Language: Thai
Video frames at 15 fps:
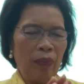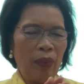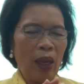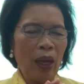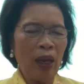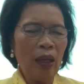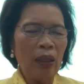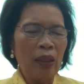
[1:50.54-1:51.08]

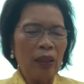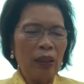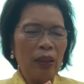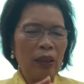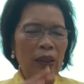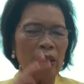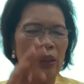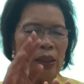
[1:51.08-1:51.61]
นะ
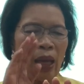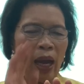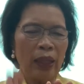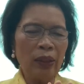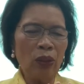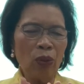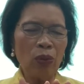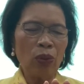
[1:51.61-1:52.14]
หรือฉัน
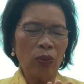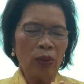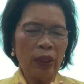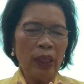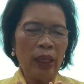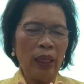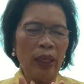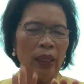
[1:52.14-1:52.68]
อยู่ตรง
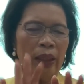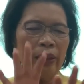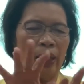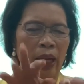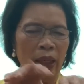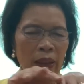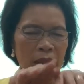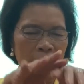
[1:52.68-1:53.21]
นี้
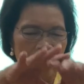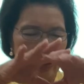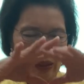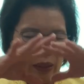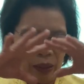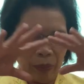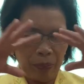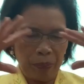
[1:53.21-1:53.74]
นั่นคือ
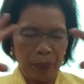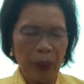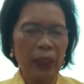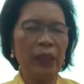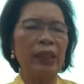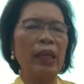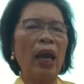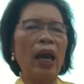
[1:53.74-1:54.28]
พระ
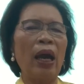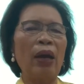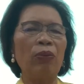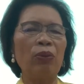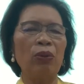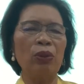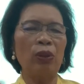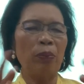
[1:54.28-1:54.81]
เจ้า
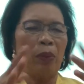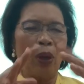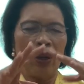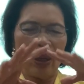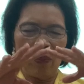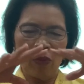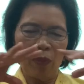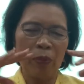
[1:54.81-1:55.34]
โดยเฉพาะ
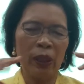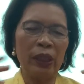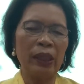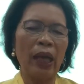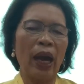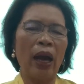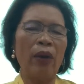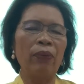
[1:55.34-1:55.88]
คำว่าพระ
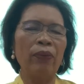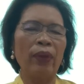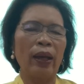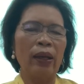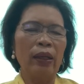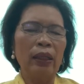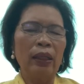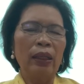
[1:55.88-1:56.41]
เจ้านะ
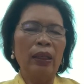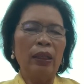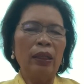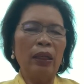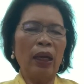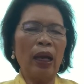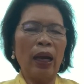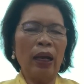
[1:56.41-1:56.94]

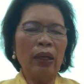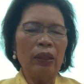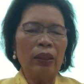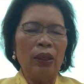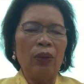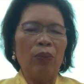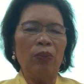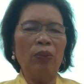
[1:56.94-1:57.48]
นะคะ
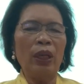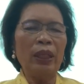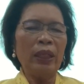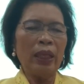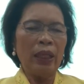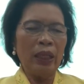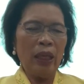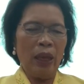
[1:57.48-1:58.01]
วัน
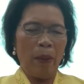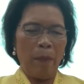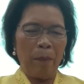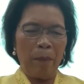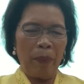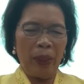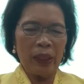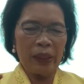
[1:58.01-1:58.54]
นี้เนี่ย
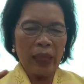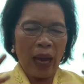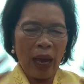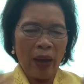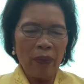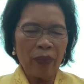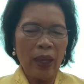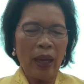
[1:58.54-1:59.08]
พระเจ้า
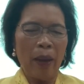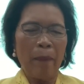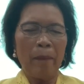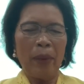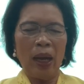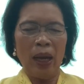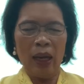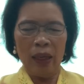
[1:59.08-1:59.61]
เนี่ยมา